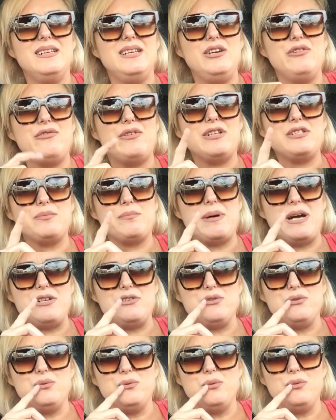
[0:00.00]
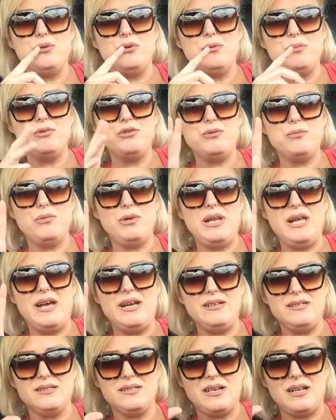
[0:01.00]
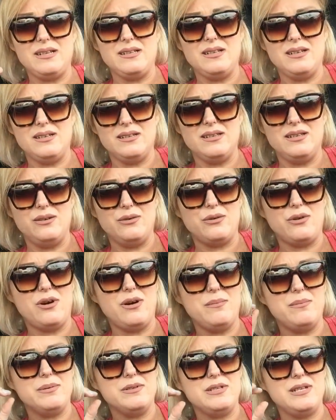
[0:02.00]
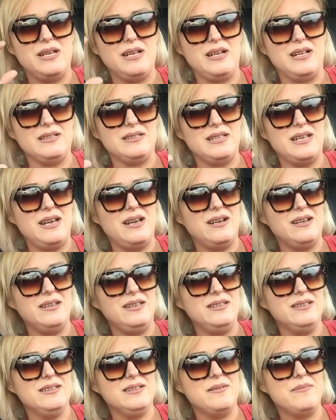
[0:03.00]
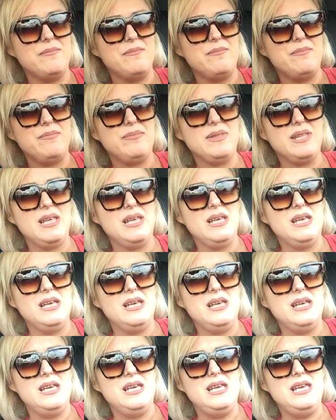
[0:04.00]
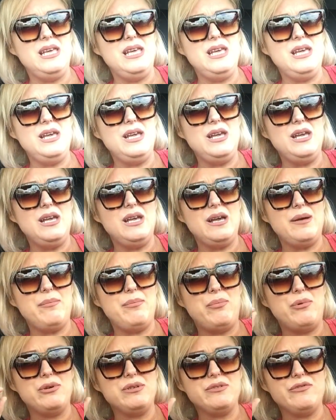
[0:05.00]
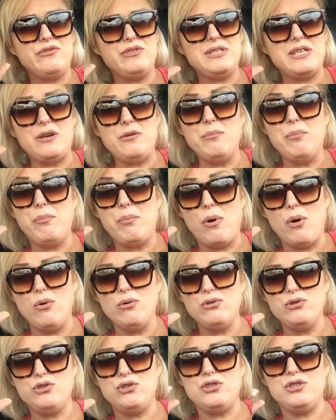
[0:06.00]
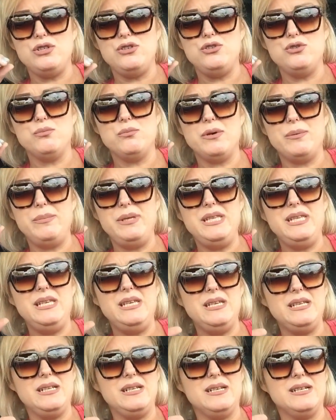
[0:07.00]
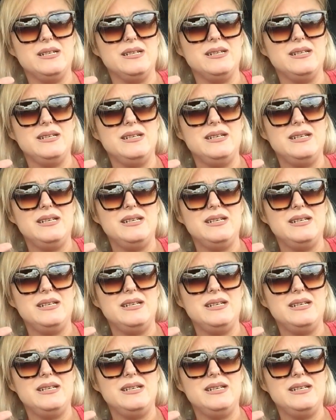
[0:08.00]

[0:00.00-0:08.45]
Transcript: eu faço parte de um grupo de mulheres lá da, da Europa, da Inglaterra ainda, e fizeram um post de uma menina